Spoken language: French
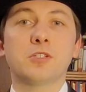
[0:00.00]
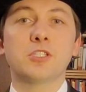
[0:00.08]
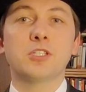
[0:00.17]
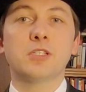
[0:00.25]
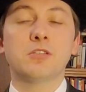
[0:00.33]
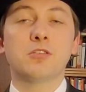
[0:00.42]

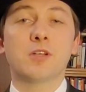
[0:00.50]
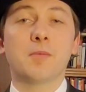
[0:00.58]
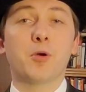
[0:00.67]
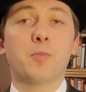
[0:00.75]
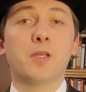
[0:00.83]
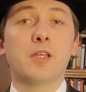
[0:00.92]
origines sur
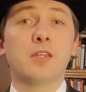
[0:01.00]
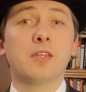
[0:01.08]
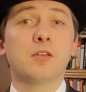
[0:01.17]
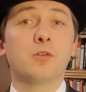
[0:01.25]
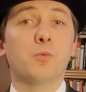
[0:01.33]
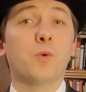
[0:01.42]
la
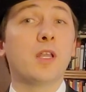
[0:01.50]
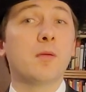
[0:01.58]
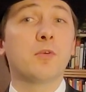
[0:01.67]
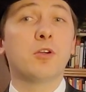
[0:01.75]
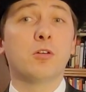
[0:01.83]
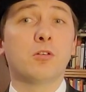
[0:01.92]
propriété de
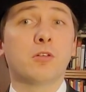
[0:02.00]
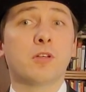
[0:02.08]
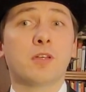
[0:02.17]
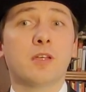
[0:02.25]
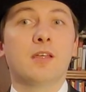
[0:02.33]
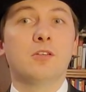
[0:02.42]
William
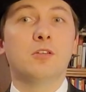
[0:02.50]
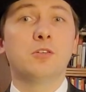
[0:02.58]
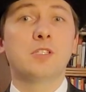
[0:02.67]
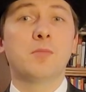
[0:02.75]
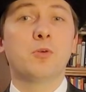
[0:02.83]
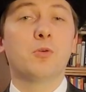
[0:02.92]
Coke,
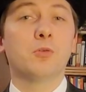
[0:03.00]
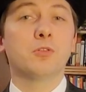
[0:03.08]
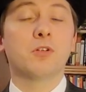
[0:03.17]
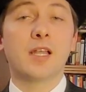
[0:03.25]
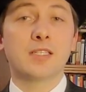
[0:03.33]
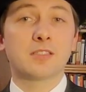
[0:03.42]
deuxième
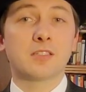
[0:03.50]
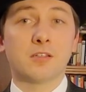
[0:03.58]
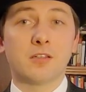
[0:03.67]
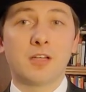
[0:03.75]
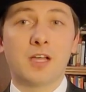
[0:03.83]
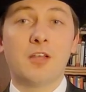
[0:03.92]
comte de
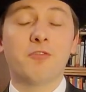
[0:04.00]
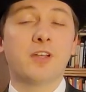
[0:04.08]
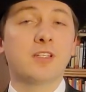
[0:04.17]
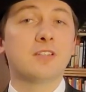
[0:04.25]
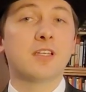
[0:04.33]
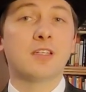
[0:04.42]
Leicester, à la
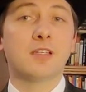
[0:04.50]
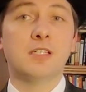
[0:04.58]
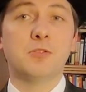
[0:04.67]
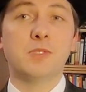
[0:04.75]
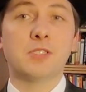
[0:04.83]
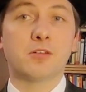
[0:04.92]
fin des années
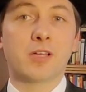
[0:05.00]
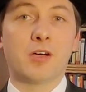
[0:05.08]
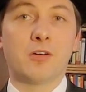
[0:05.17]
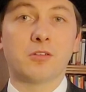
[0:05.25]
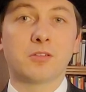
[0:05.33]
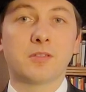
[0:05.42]

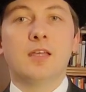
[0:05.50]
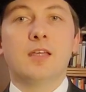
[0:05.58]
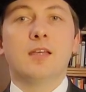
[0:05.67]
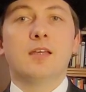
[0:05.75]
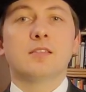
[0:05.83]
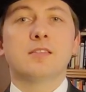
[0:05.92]
1840.
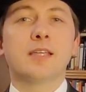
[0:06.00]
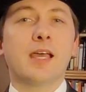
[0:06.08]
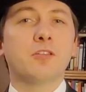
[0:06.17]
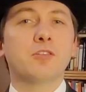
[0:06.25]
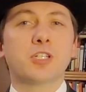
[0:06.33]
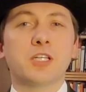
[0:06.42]
Ces
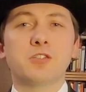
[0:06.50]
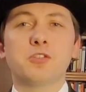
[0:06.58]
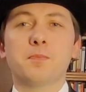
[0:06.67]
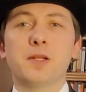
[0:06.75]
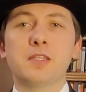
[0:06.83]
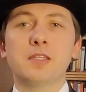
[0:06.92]
gardes-chasse
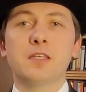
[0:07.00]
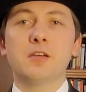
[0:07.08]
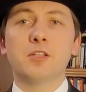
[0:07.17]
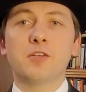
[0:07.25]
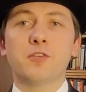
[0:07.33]
se plaignaient en